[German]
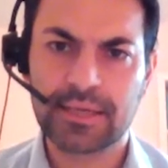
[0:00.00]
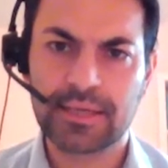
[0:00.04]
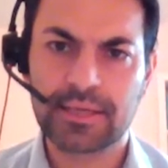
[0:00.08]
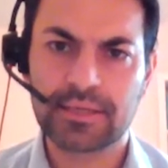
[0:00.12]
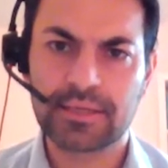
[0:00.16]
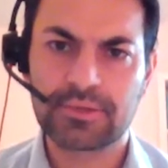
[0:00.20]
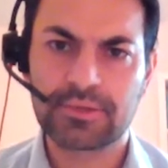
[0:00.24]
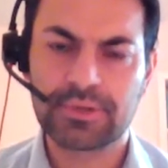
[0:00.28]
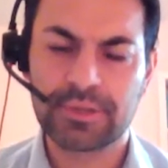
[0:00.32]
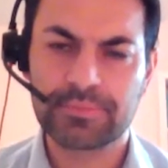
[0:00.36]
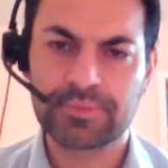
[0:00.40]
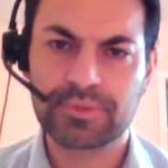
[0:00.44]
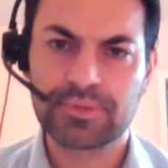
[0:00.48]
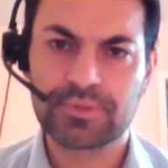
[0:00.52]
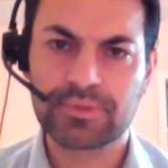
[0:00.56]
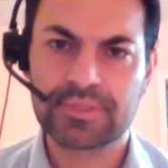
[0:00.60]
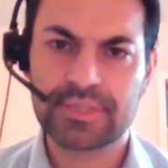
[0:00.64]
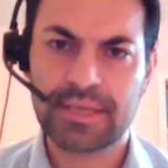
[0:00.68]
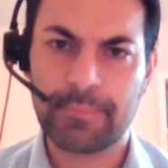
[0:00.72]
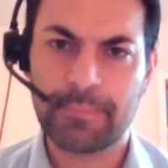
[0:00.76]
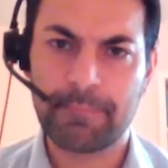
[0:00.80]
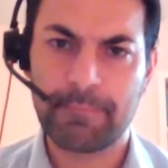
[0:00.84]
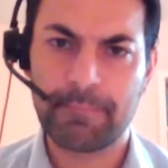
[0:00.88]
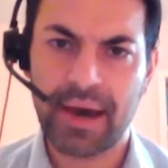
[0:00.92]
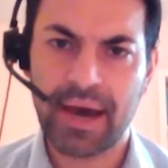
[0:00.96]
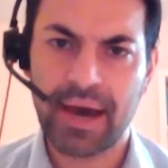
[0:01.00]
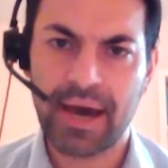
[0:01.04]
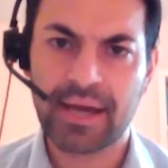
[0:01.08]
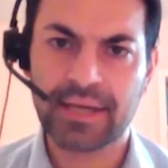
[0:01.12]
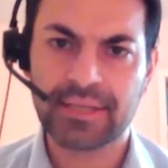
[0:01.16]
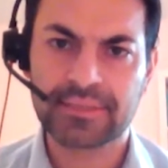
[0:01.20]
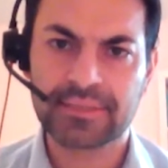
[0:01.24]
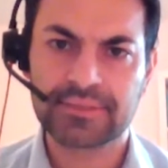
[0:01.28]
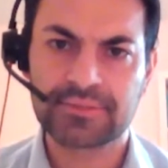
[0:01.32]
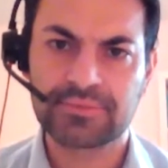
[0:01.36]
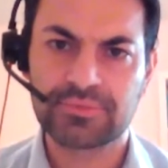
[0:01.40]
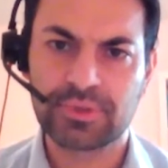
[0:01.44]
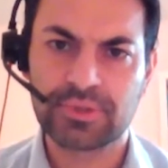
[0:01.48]
der Kryptos am
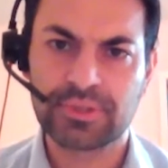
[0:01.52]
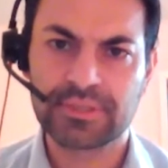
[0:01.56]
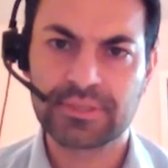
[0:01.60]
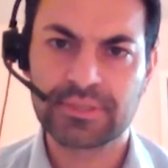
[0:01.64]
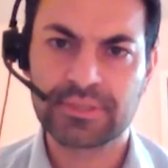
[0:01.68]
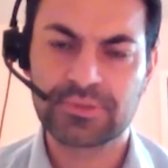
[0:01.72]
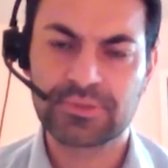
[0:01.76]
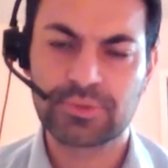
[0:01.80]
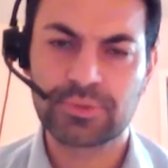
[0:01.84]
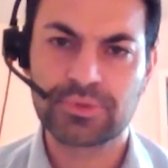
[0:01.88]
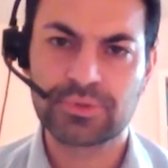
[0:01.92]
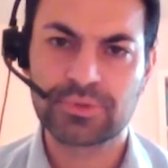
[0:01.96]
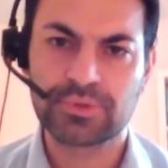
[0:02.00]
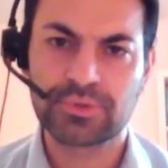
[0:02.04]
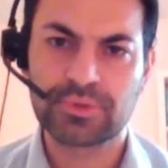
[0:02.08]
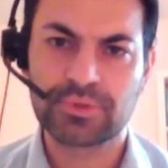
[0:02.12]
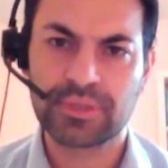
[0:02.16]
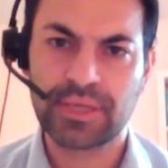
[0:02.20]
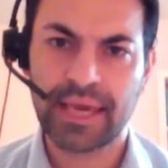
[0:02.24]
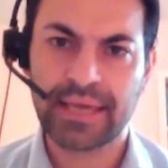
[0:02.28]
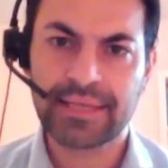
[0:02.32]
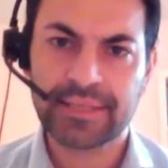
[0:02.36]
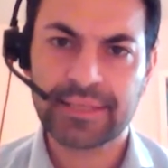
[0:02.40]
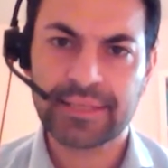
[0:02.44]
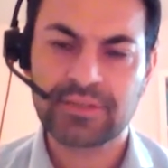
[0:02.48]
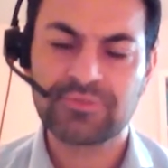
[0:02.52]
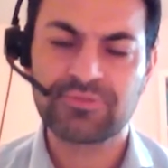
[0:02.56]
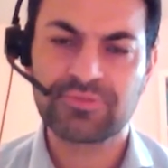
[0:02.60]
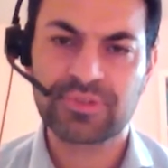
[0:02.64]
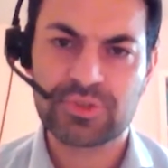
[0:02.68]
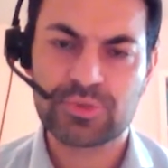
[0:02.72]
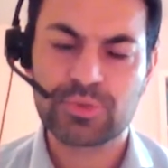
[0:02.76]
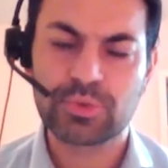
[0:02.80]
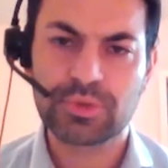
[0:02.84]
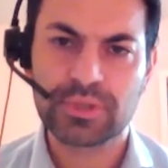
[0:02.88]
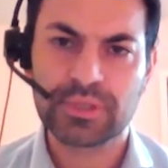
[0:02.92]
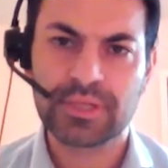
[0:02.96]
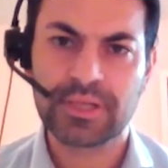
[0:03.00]
Markt wirklich durch, durch
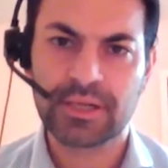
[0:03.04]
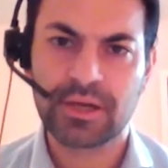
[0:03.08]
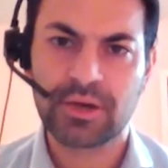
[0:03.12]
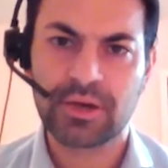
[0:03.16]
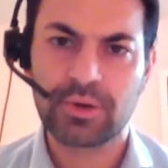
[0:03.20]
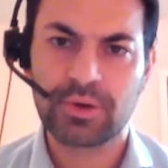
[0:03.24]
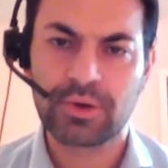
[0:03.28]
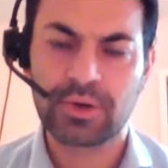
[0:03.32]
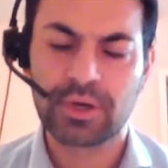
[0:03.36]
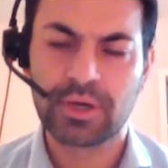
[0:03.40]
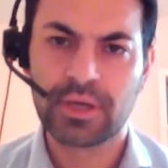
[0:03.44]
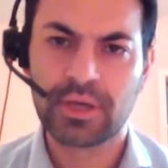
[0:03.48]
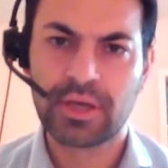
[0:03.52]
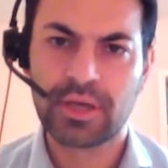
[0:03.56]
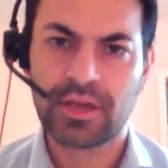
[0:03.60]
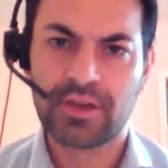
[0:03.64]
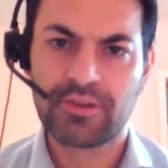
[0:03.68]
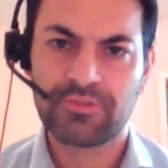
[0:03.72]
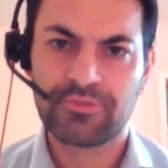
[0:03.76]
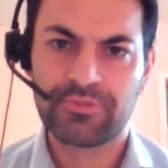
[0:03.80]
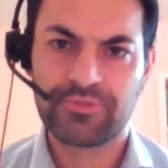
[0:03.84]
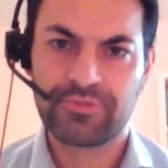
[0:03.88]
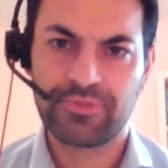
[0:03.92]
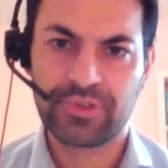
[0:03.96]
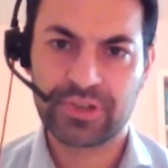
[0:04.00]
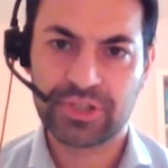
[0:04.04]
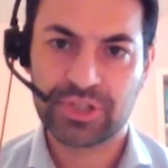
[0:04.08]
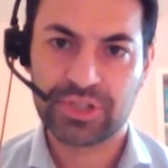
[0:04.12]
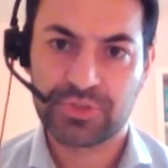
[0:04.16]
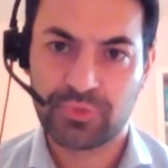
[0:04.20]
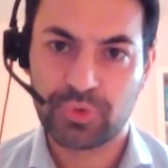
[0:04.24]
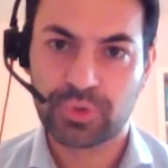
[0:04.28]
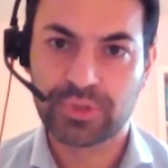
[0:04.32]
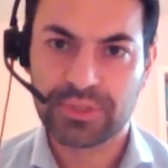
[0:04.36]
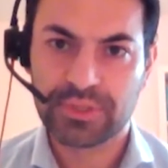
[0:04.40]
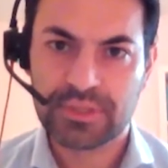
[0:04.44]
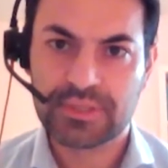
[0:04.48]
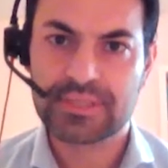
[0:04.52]
Hacking-Versuche dann auch
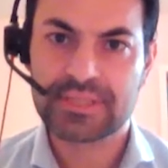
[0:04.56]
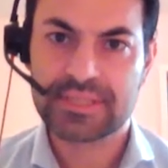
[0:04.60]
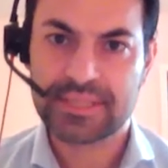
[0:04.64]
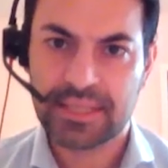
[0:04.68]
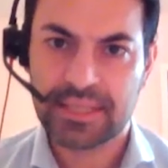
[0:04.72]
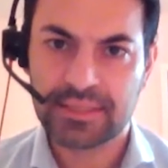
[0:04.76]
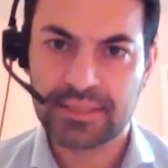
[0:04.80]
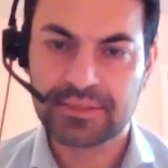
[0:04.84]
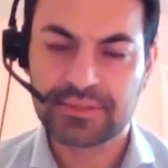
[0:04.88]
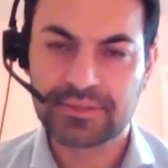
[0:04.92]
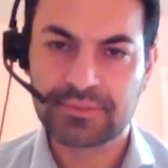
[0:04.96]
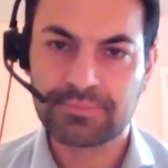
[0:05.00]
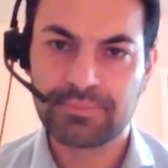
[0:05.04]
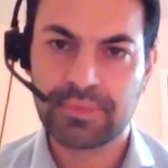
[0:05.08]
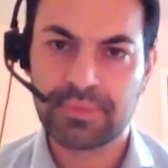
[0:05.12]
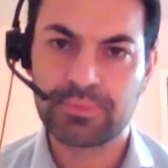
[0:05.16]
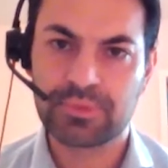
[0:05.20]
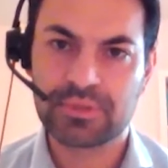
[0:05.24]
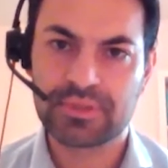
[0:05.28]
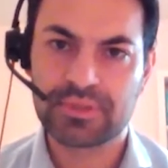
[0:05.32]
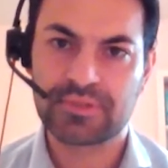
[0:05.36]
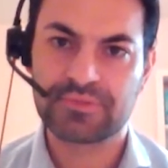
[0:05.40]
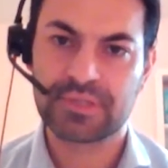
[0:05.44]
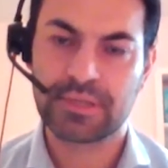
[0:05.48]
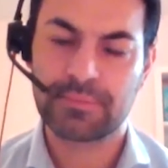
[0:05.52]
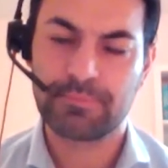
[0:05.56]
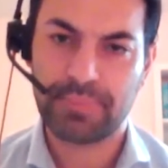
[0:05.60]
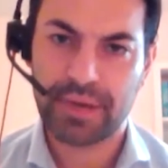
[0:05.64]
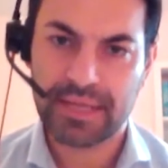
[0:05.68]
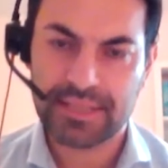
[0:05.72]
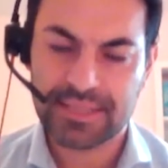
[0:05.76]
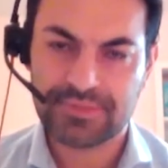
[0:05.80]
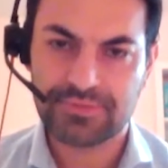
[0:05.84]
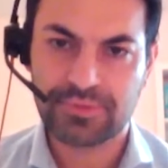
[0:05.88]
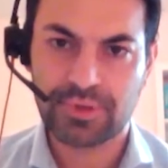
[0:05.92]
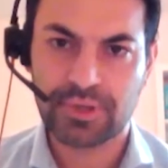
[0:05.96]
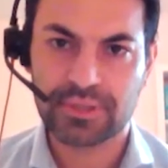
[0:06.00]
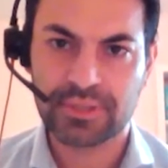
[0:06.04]
verschwunden sind. Man muss auf sein
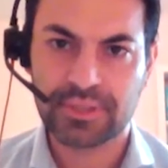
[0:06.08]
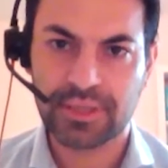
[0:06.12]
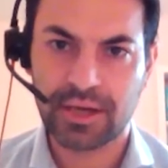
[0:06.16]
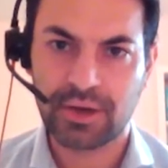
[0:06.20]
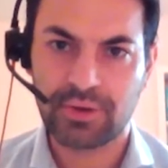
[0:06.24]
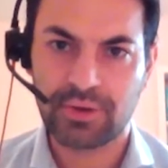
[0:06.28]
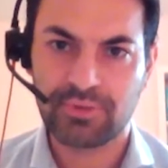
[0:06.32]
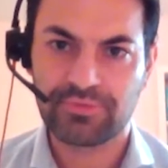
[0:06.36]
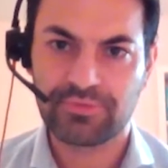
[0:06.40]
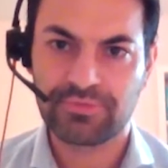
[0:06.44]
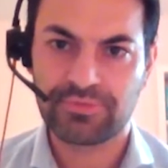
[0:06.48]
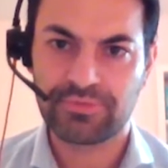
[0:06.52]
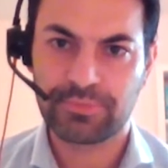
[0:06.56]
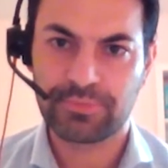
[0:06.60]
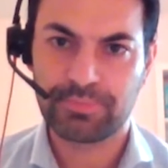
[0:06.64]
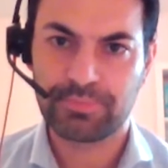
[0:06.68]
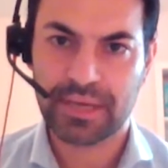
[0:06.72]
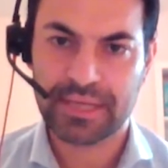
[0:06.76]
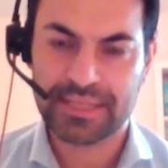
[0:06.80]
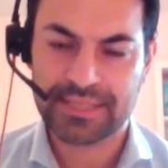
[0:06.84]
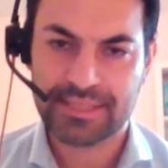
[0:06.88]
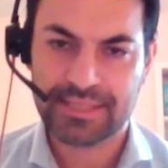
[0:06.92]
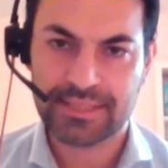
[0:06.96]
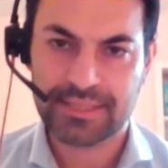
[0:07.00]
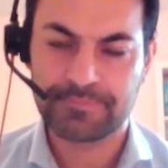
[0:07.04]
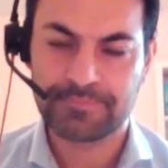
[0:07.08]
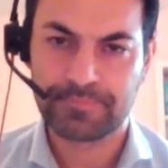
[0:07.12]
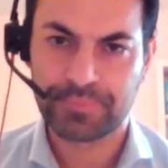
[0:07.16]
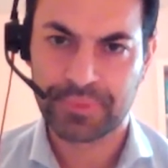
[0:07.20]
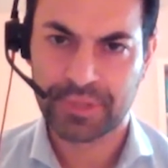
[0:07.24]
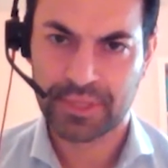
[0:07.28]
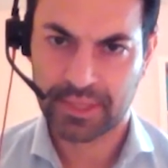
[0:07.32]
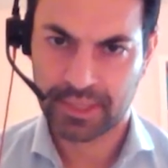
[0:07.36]
Passwort aufpassen.